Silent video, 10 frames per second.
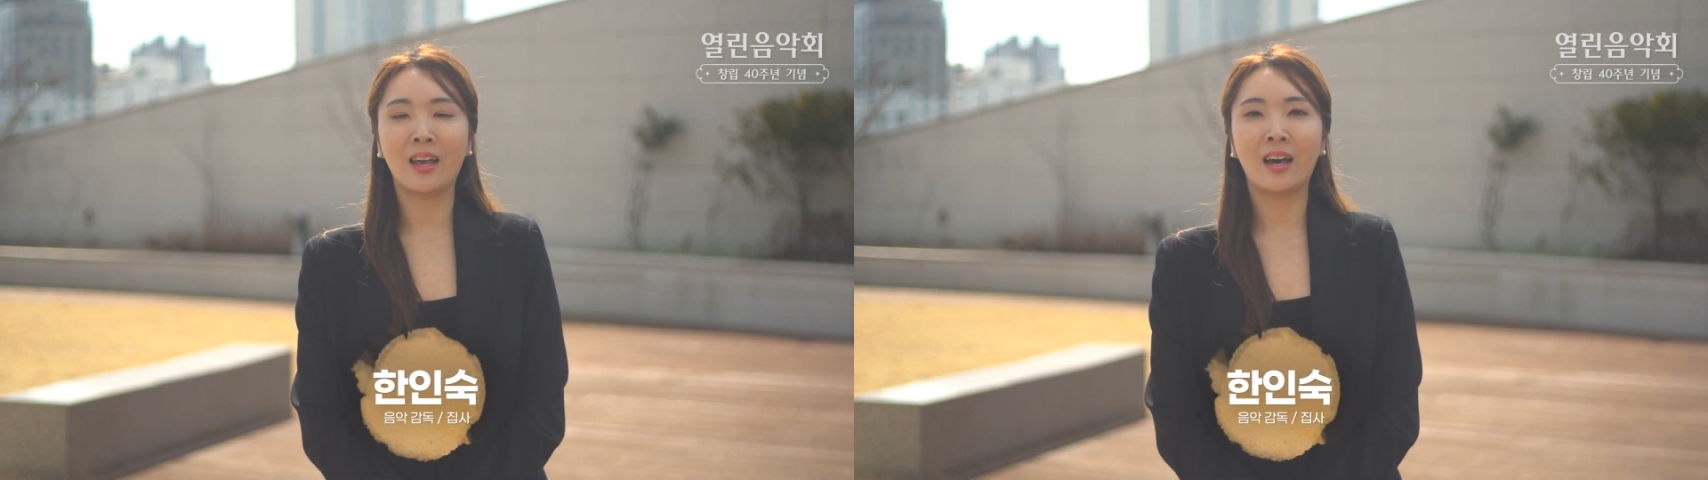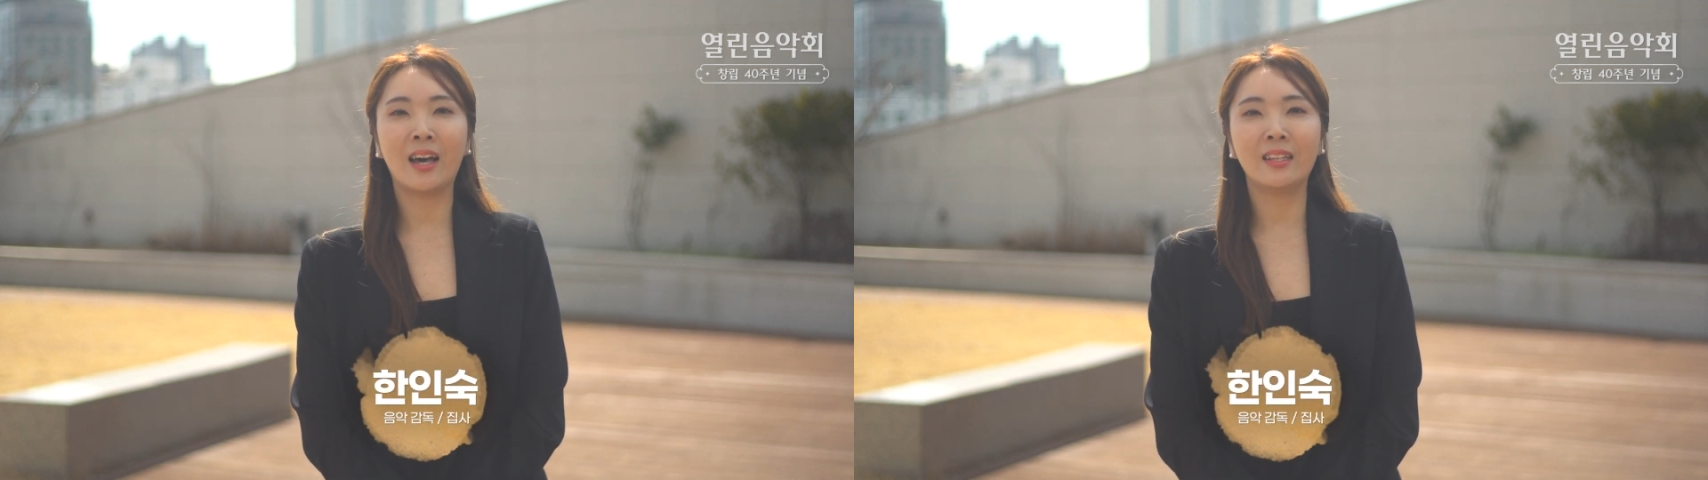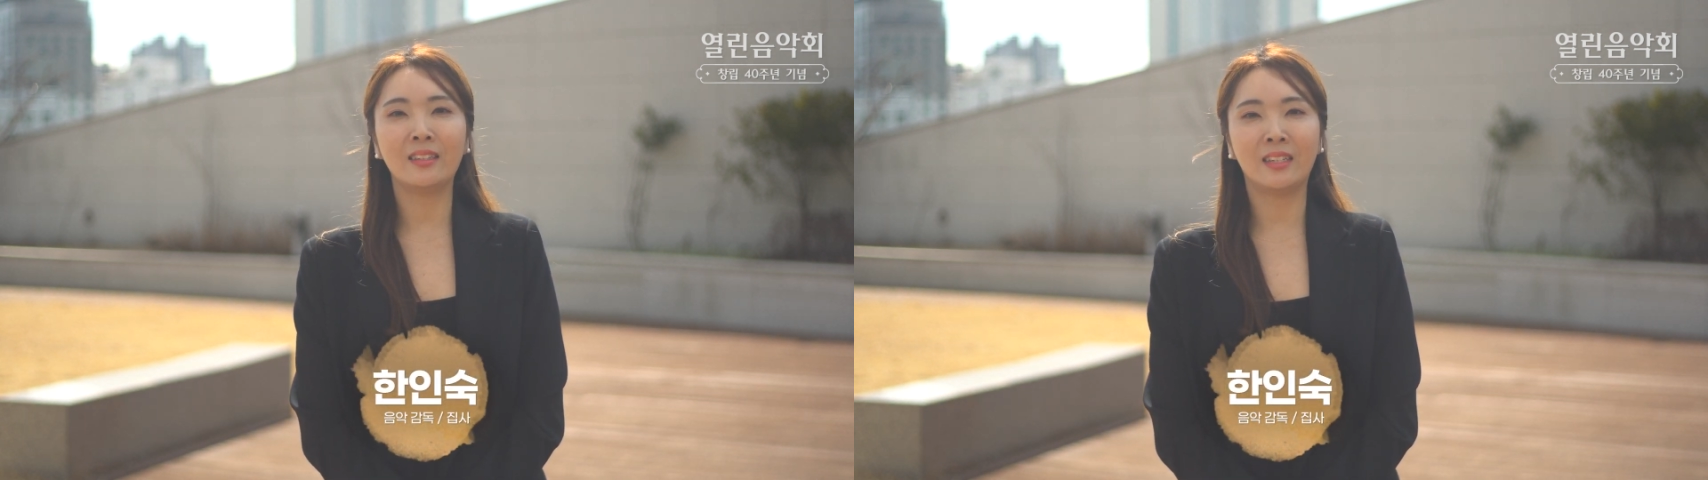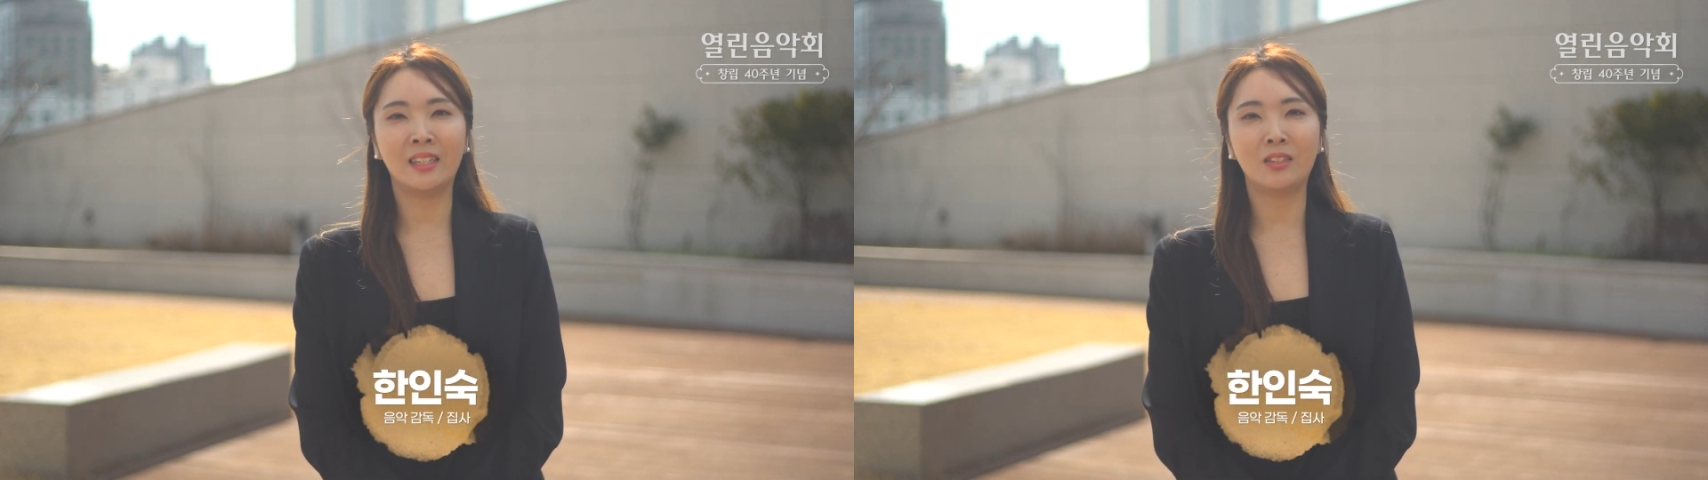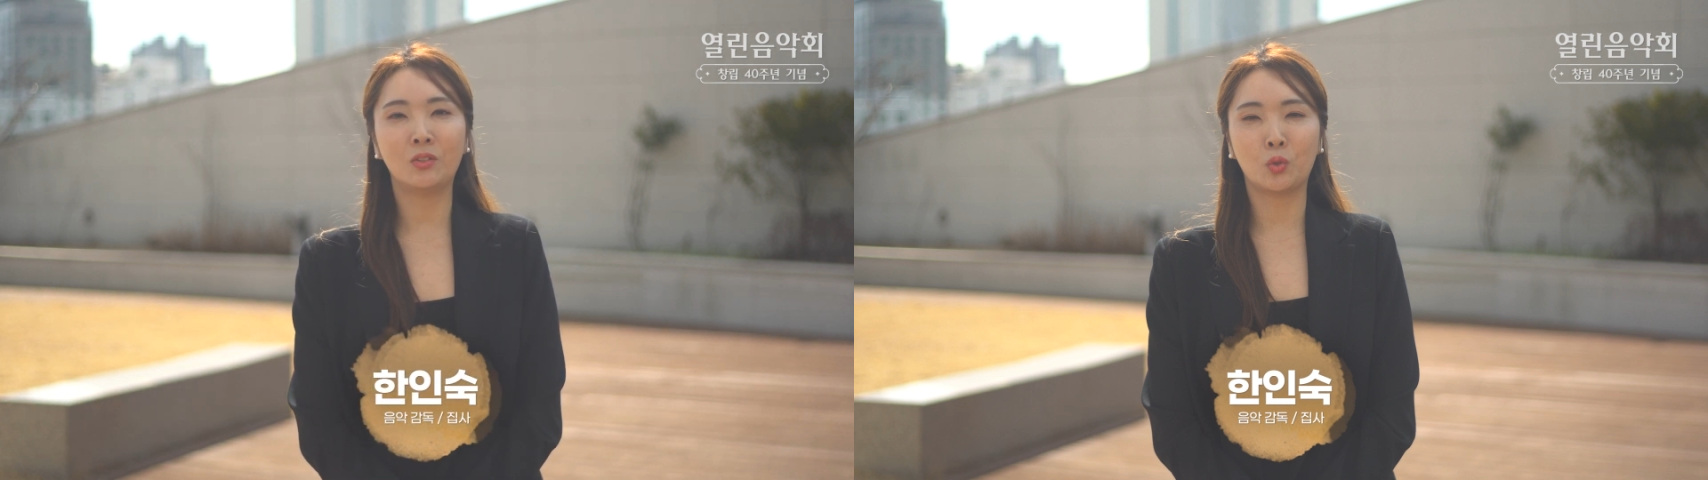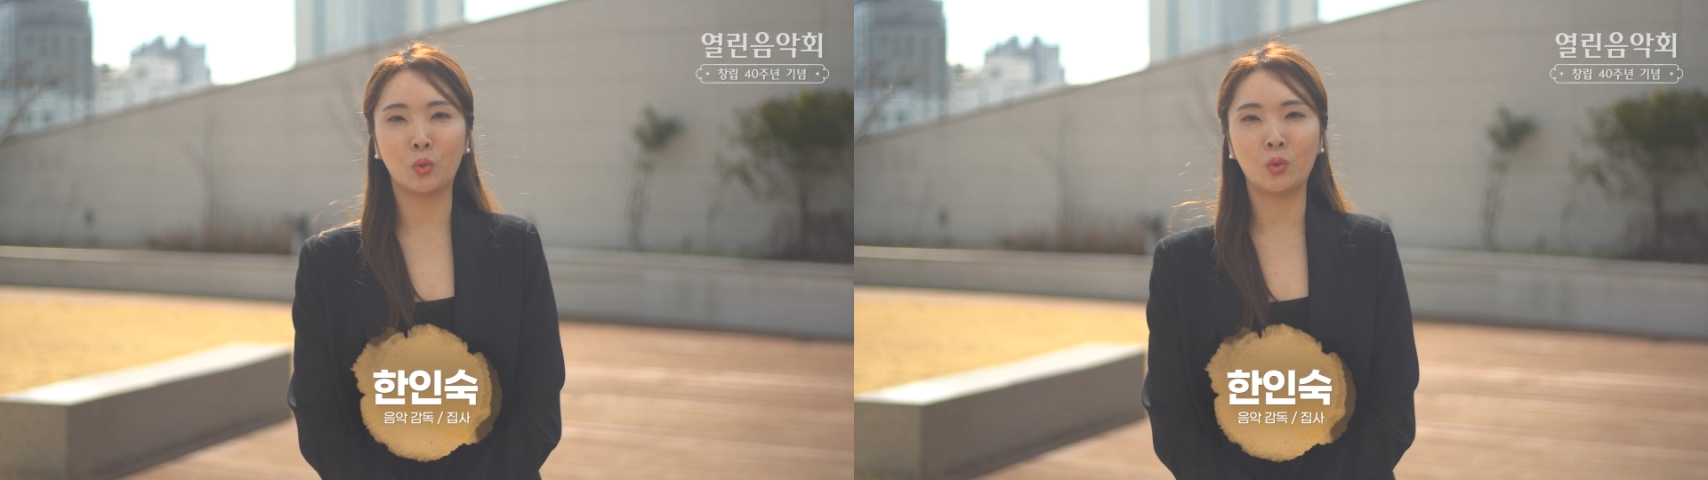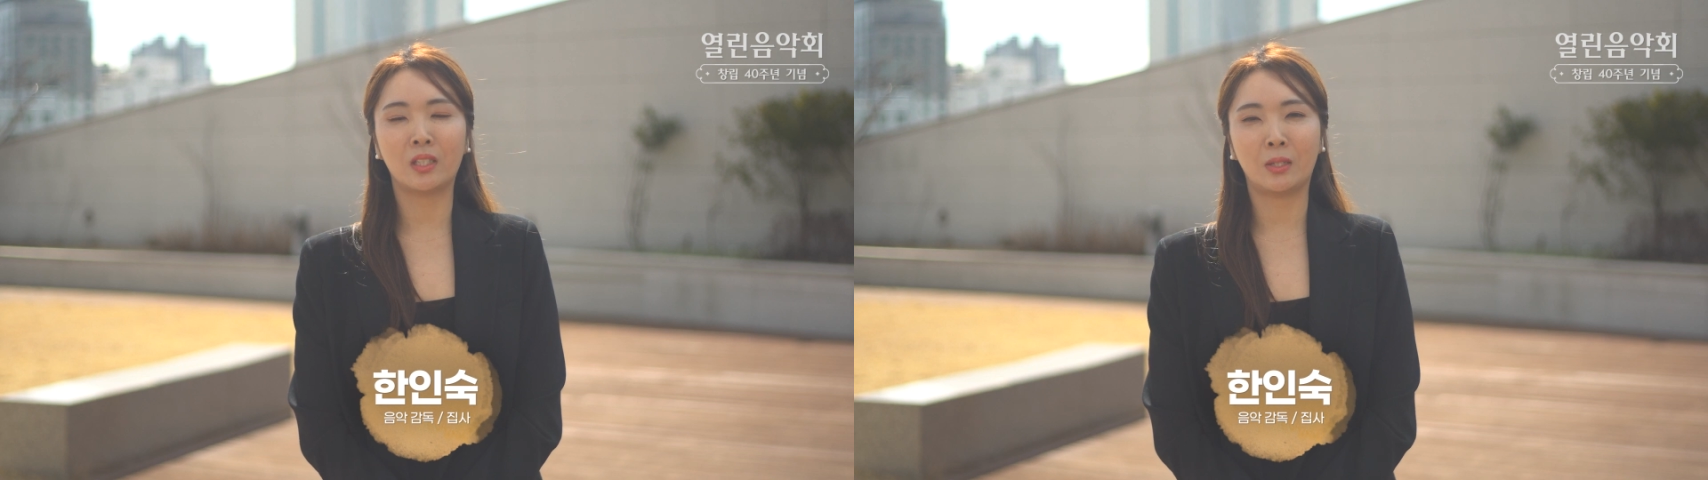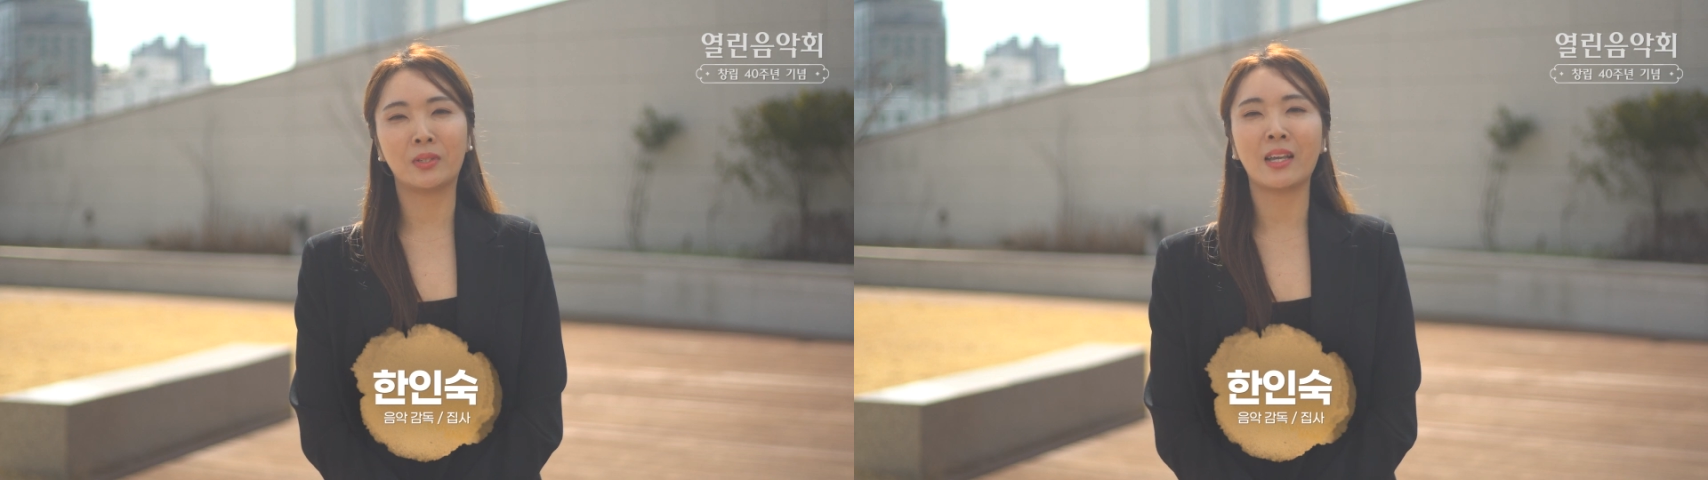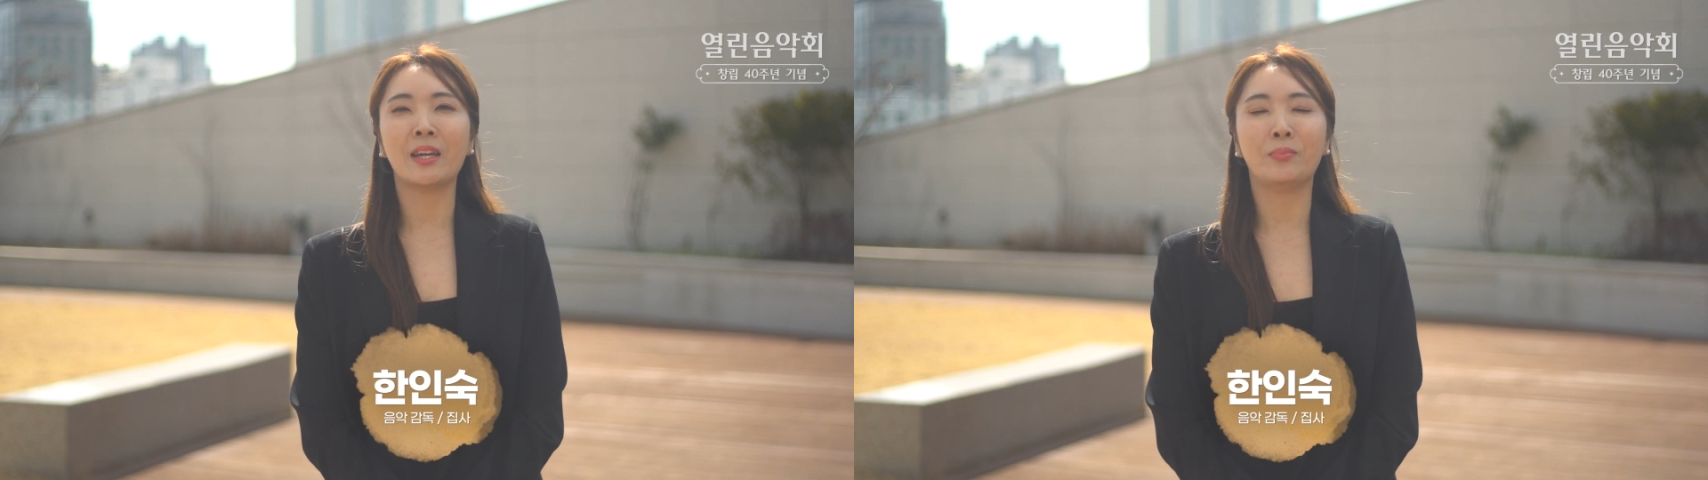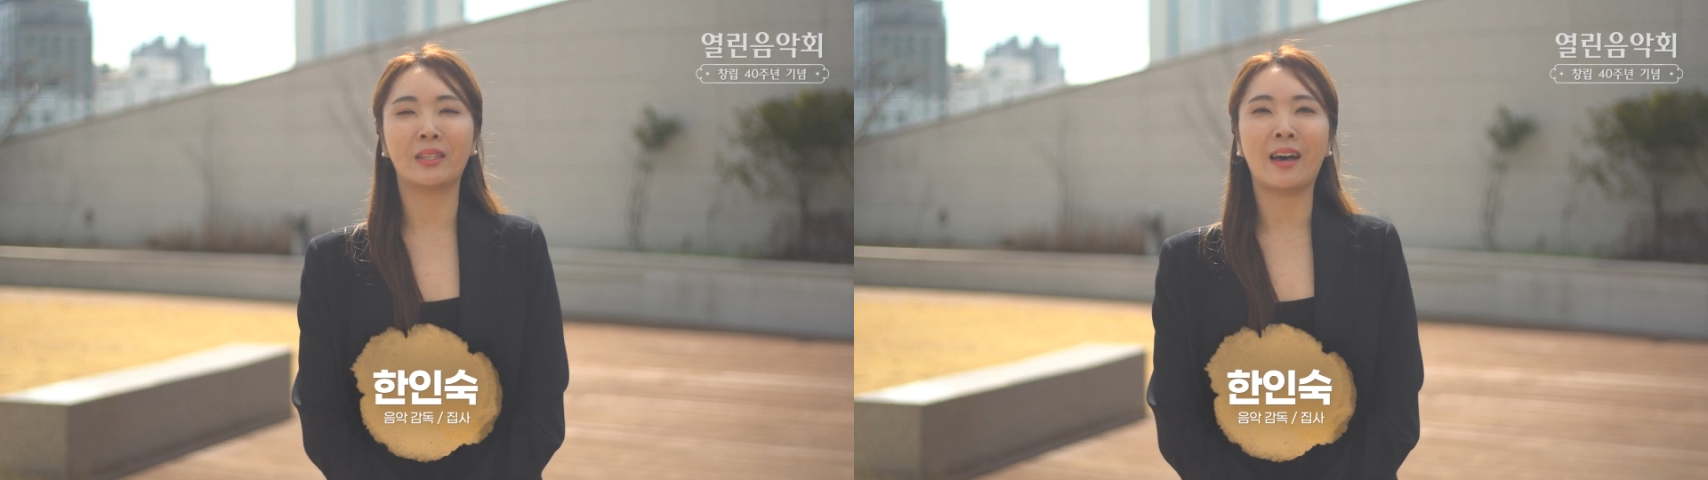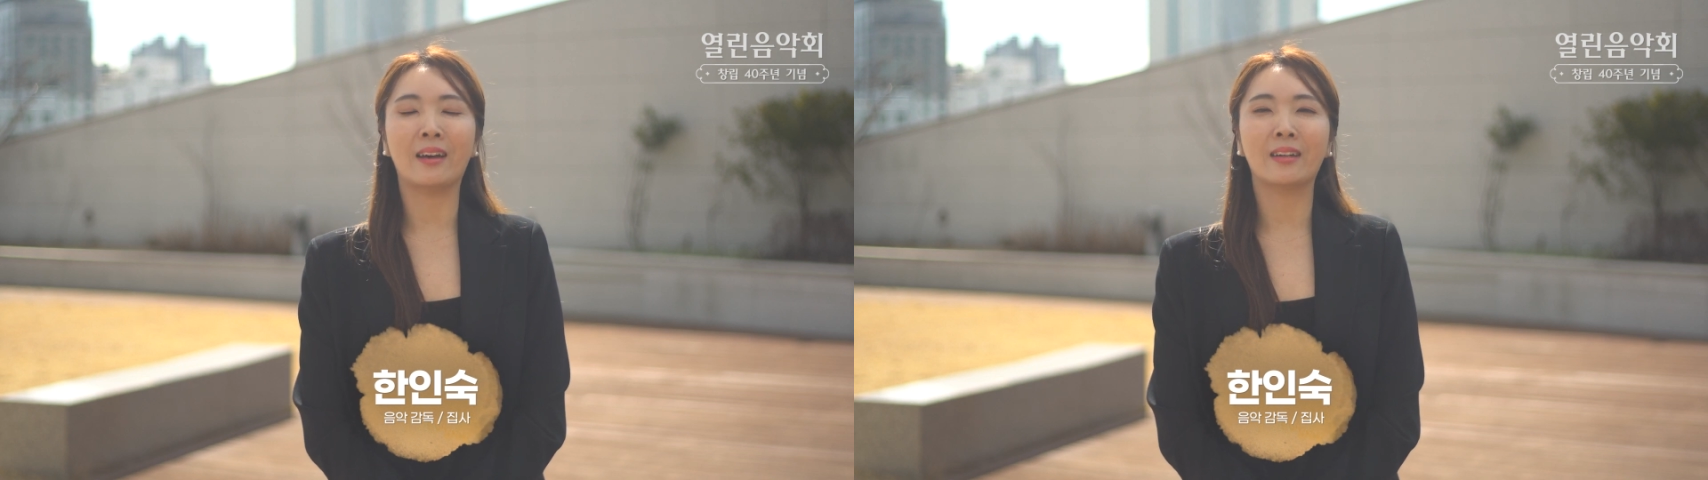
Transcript: 한인숙 집사입니다.